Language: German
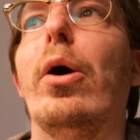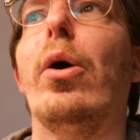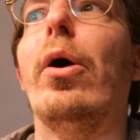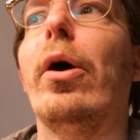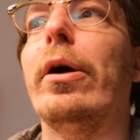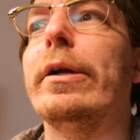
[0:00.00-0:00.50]

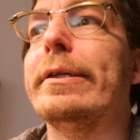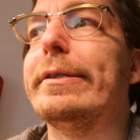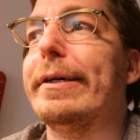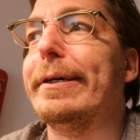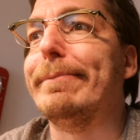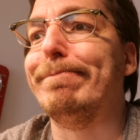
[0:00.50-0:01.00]
Und
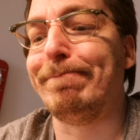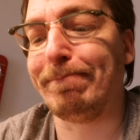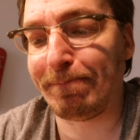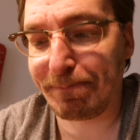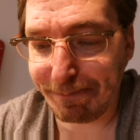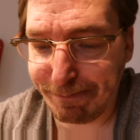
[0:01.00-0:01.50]

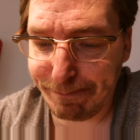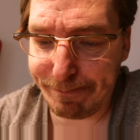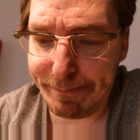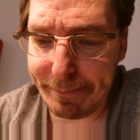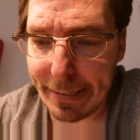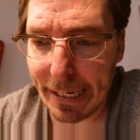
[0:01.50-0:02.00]
ähm,
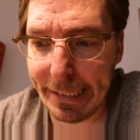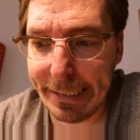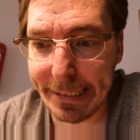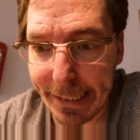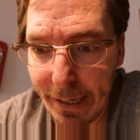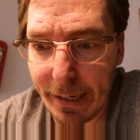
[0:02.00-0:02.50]

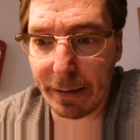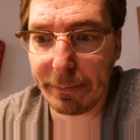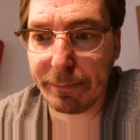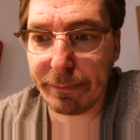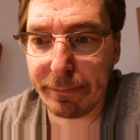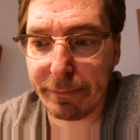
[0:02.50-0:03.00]

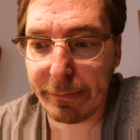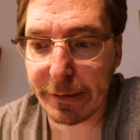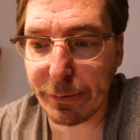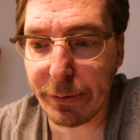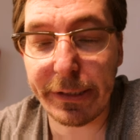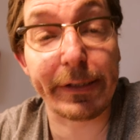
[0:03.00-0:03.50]
ja,
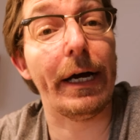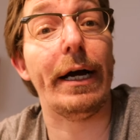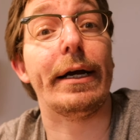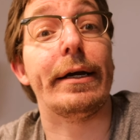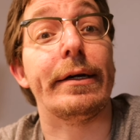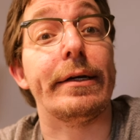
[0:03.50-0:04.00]
was soll ich
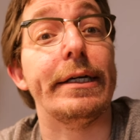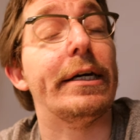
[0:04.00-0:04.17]
sagen?